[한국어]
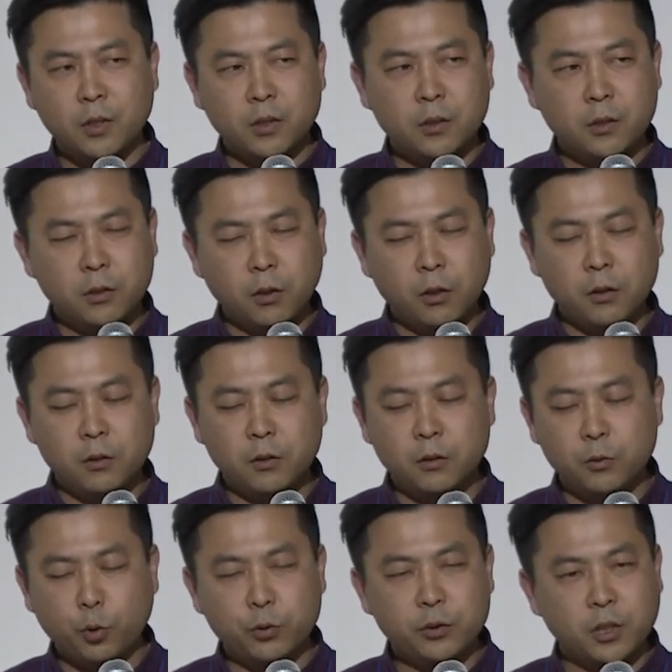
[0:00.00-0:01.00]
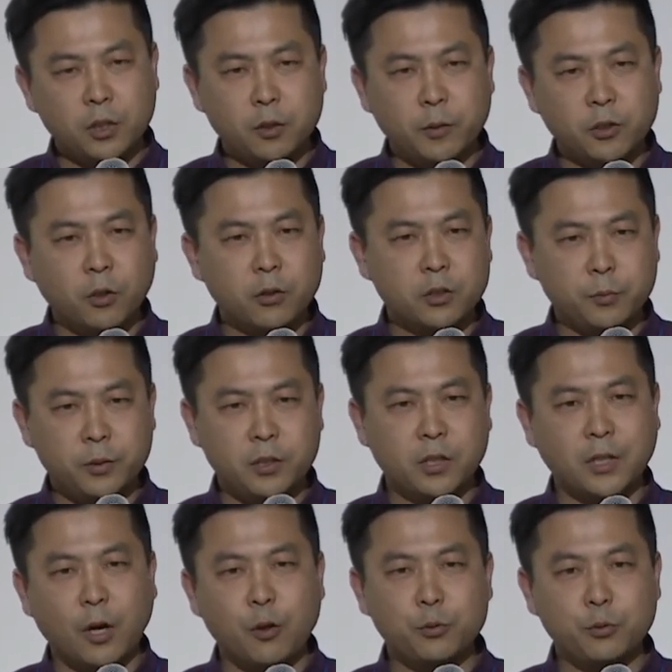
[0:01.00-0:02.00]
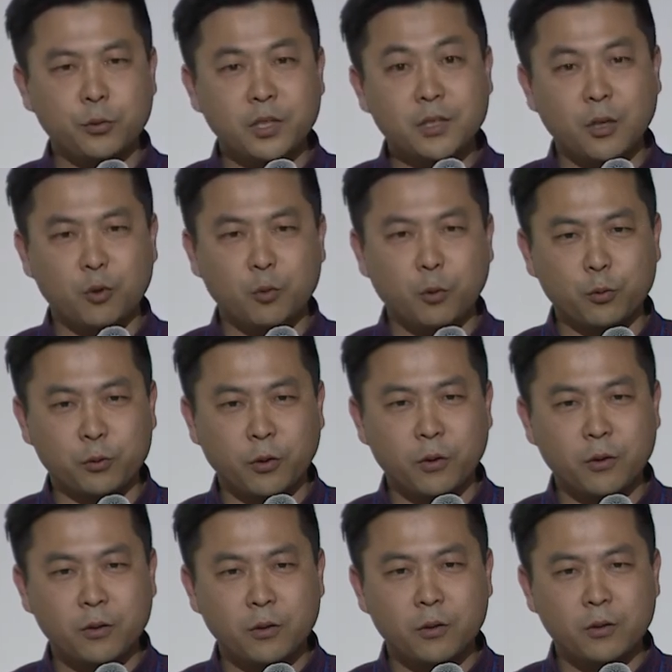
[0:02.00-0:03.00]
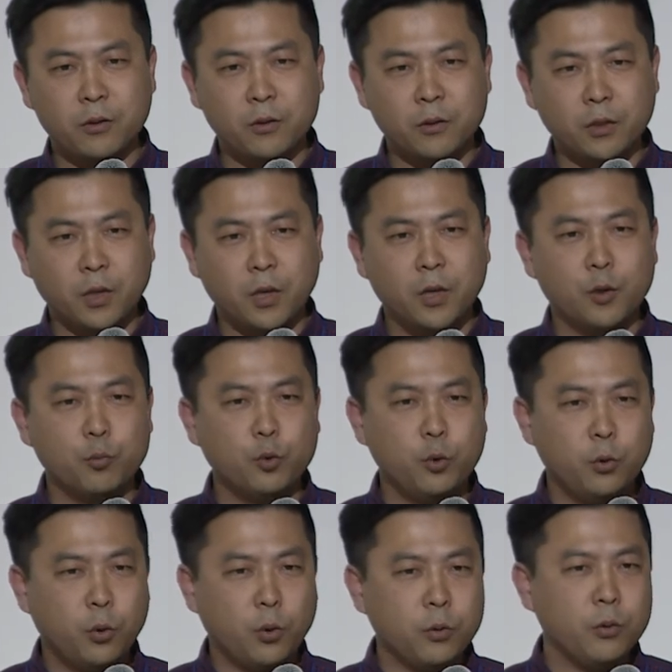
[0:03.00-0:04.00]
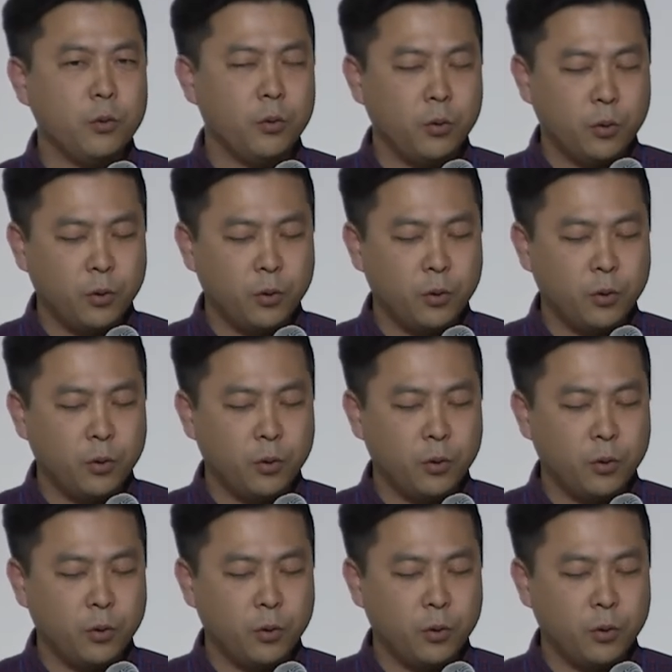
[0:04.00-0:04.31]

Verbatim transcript: 그런 조직에서만 저는 스피드가 나올 수 있다고 보고요. 물론